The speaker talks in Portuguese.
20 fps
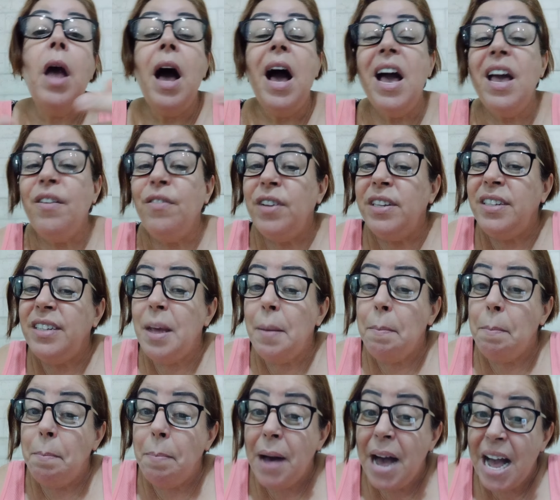Aí você
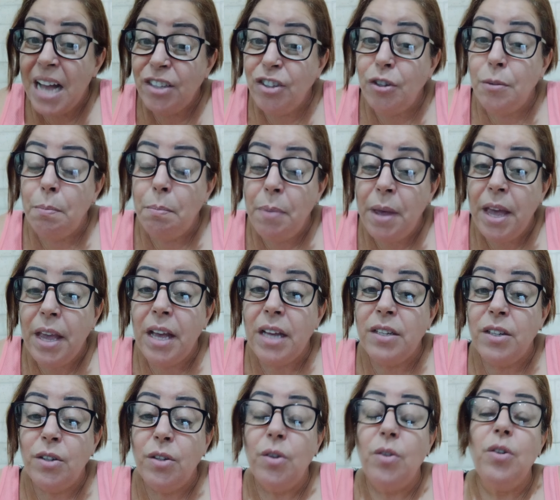bate bem a
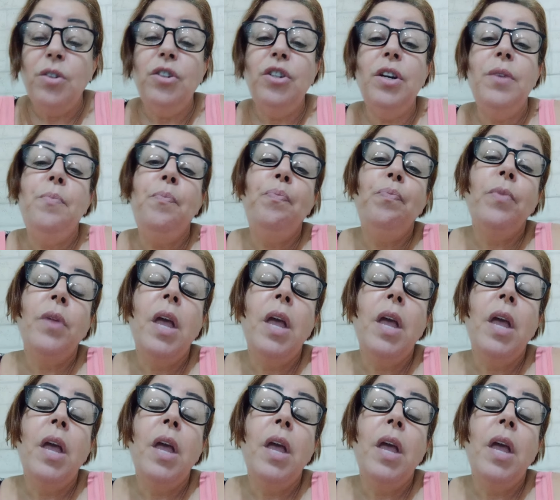soja